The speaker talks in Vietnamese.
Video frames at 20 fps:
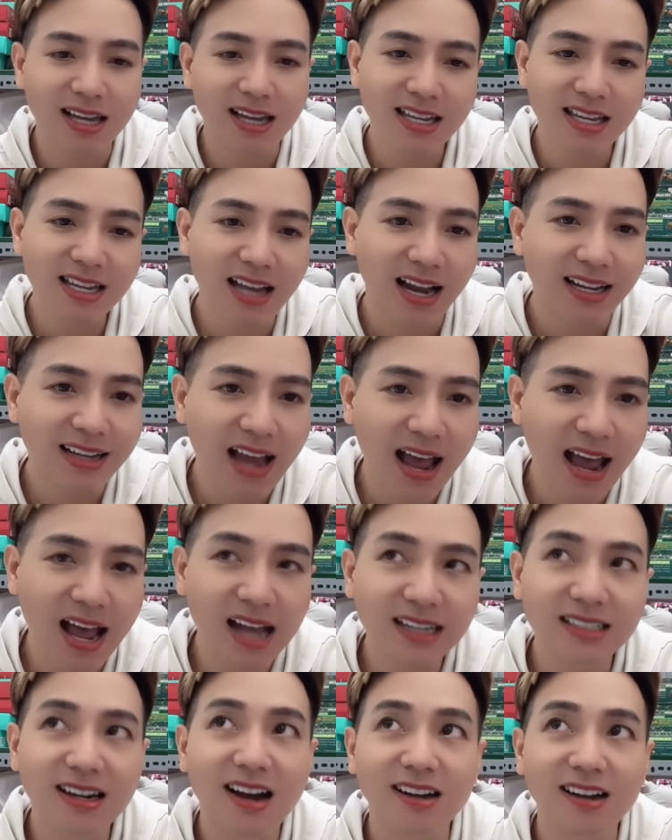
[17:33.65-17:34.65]
bây giờ chí cảnh
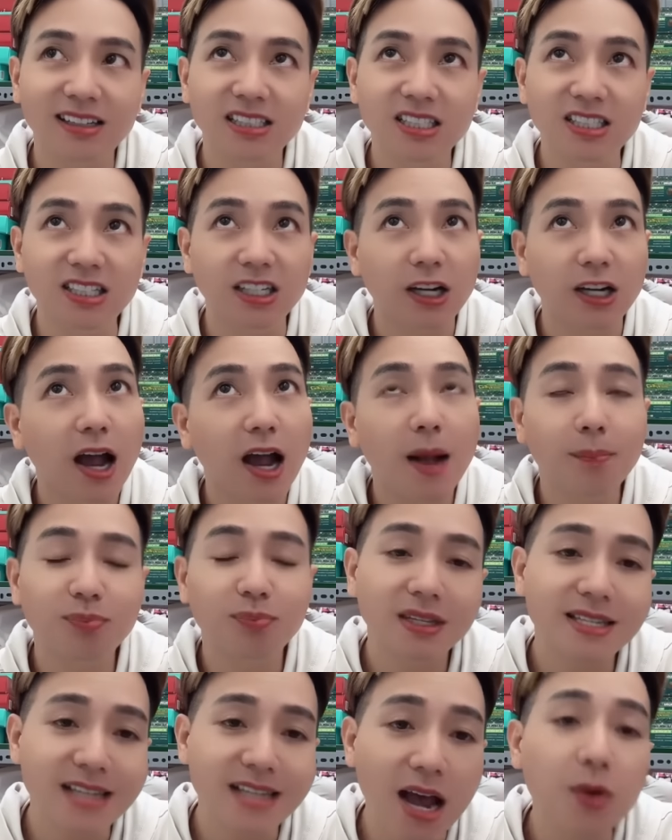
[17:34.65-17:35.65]
đã gần được
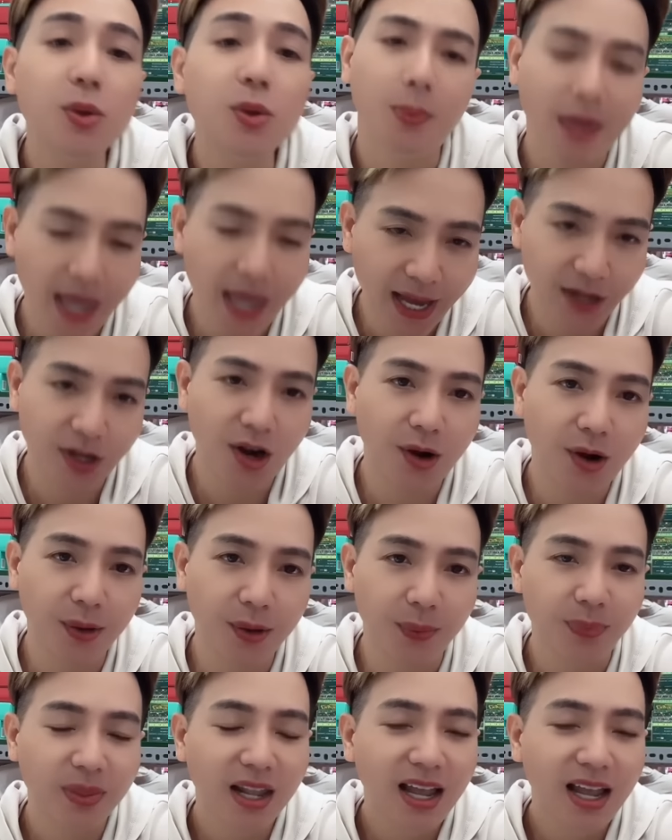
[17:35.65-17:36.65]
uh, um, 60 ngàn
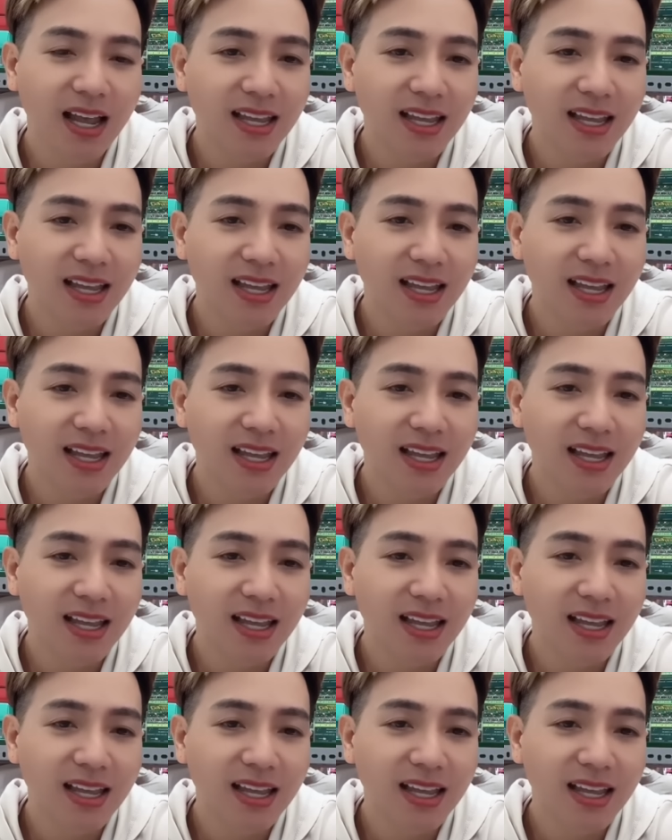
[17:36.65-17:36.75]
rồi